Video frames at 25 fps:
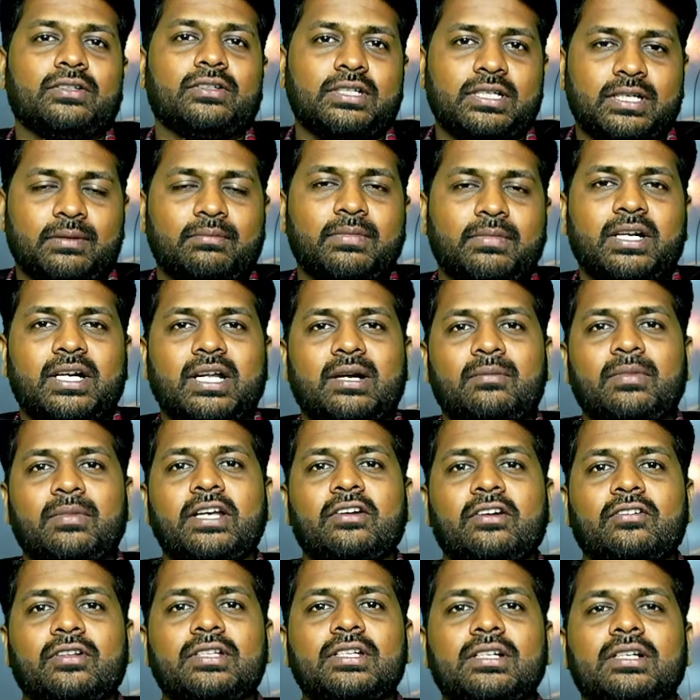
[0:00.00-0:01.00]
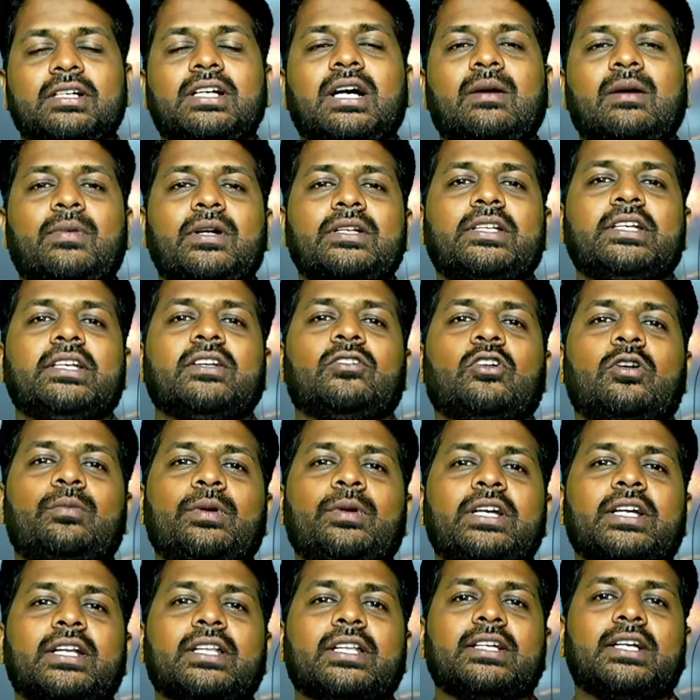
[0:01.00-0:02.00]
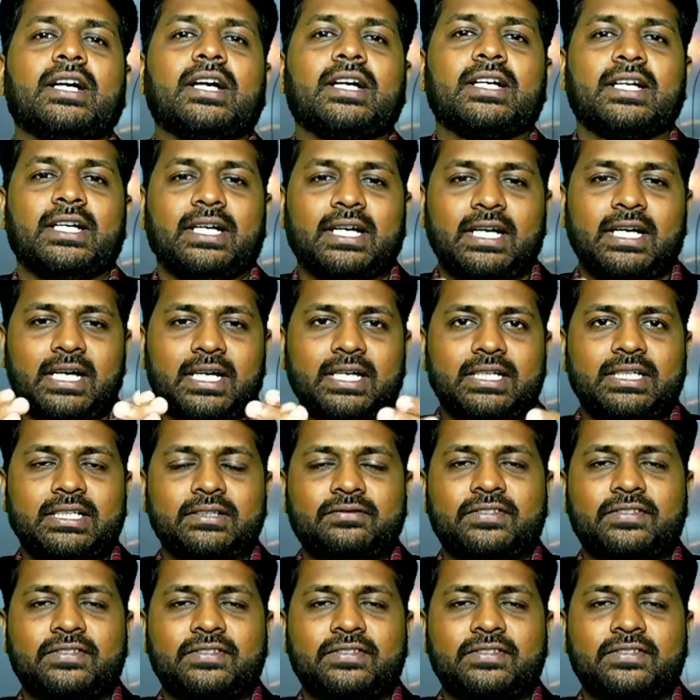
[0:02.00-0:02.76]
அதாவது நம்மளை நாமளே வந்து காப்பாற்றிக்கணும் அப்படிங்கிறதுக்காக